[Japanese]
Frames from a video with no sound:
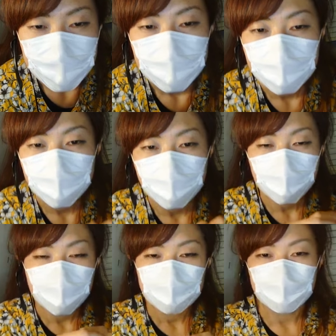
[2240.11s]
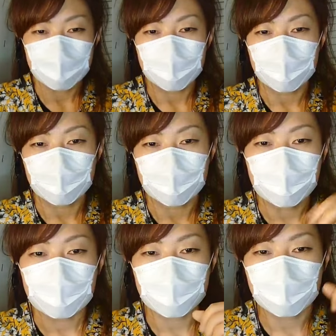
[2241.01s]
あのおばあちゃんにおば
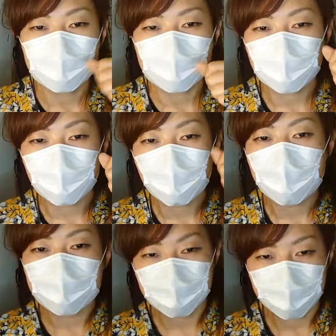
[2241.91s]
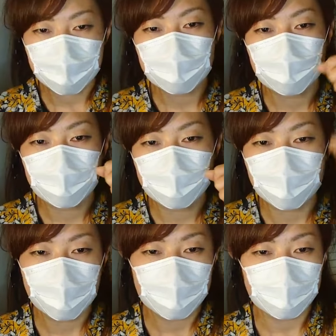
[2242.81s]
あちゃんってあのお母さん自分のお
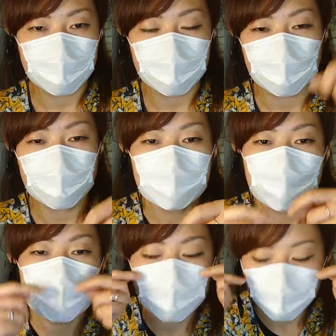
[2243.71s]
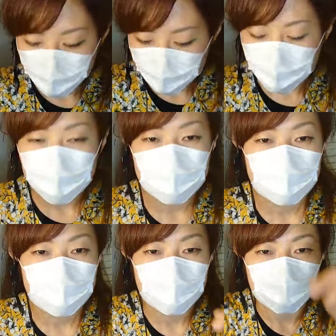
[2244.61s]
母さんに「こんなマスク
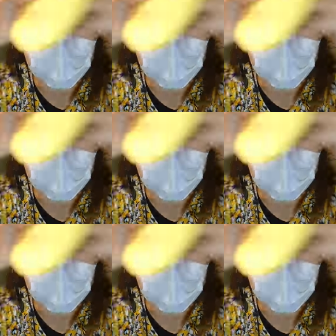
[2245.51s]
作ったけ